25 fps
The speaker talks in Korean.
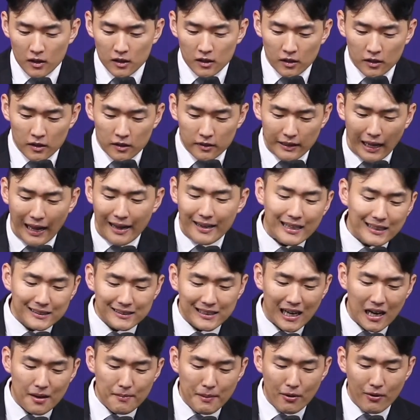나의
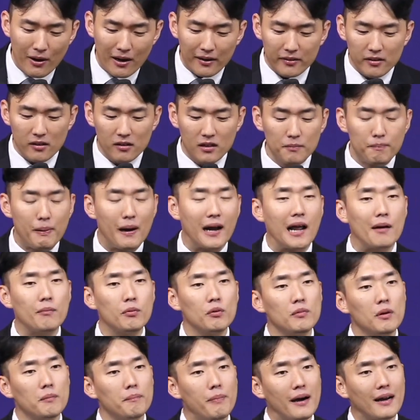삶의 환경을
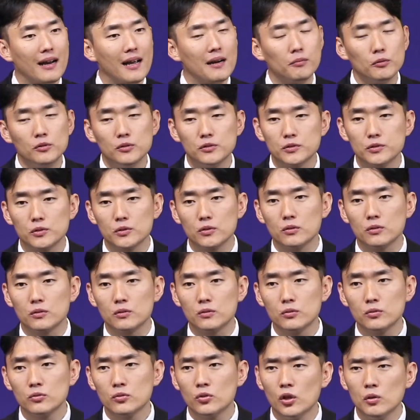바라보면 바라볼수록
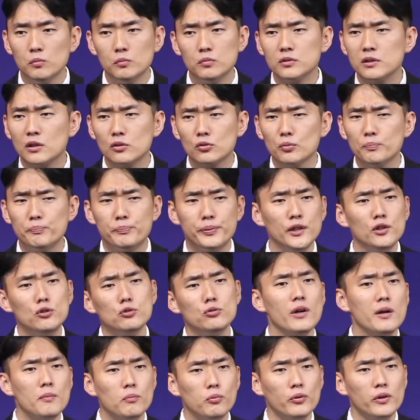너무나도
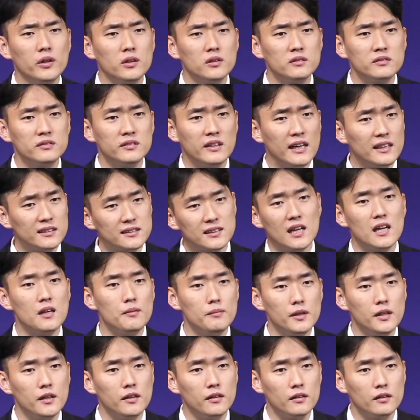비루해 보이는 내
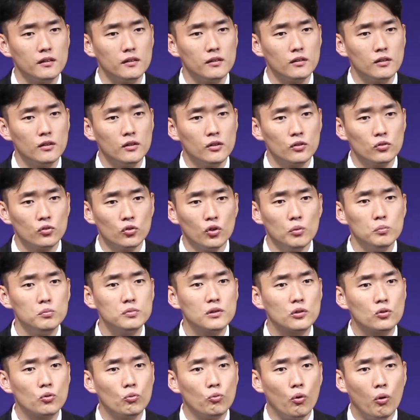삶이
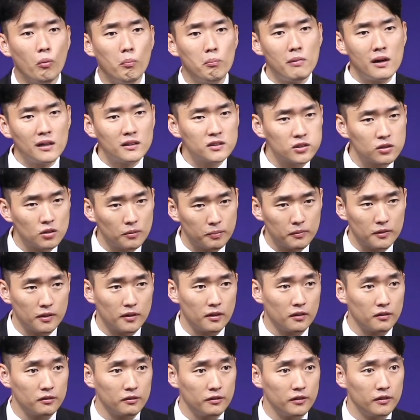너무나도
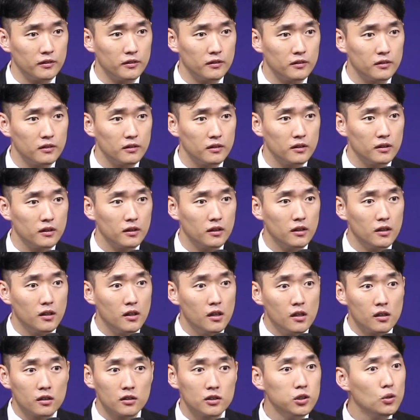원망스럽더라고요.
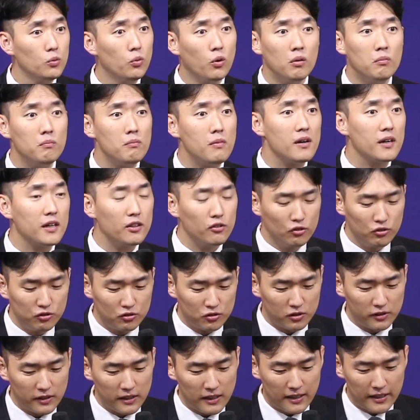그 원망이
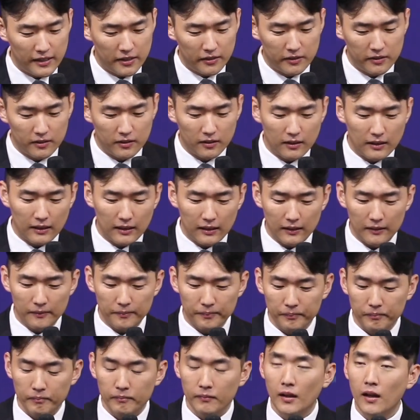누구를 향하였는가?
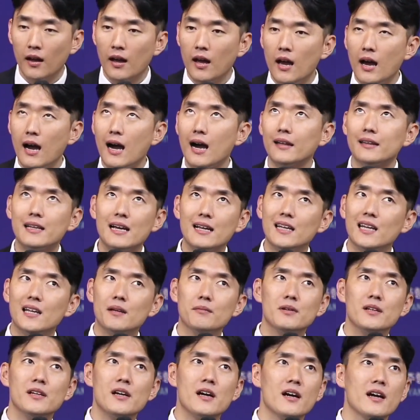
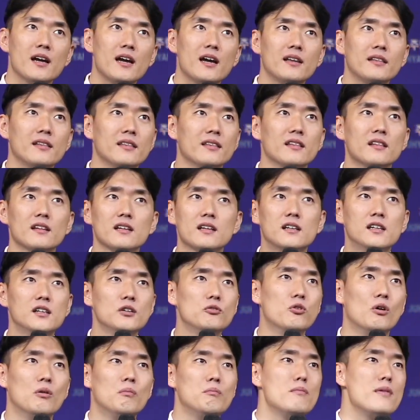하나님을 향한 그
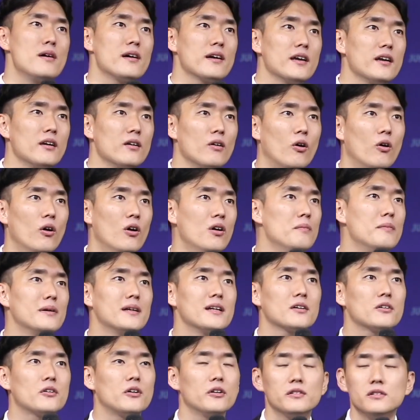원망이 얼마나
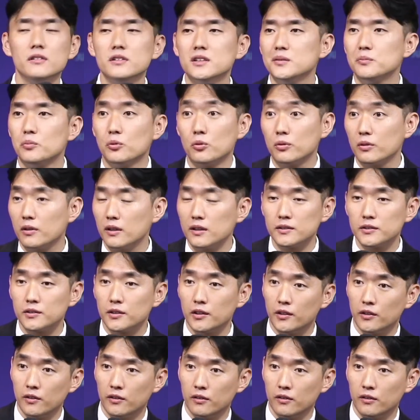컸는지 모르겠어요.